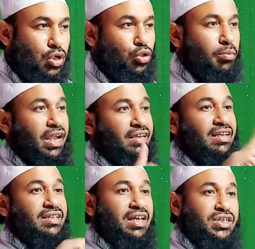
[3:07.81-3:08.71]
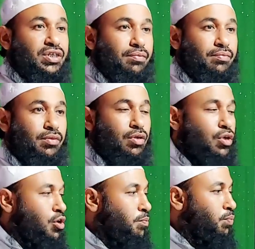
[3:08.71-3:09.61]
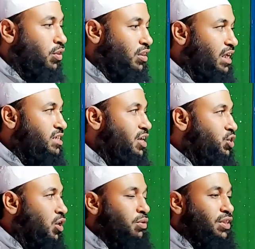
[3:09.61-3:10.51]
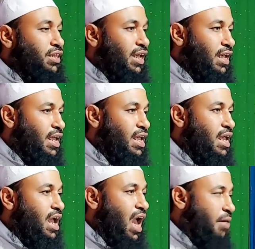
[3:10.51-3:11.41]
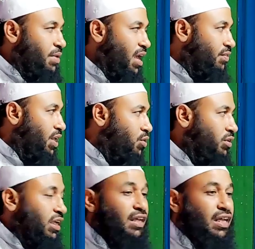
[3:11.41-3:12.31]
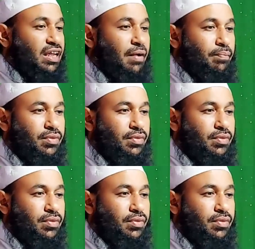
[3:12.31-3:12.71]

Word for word: তবে একটা জিনিস প্রত্যেক জিনিসের মধ্যে আমি আপনি কথা দেখতাম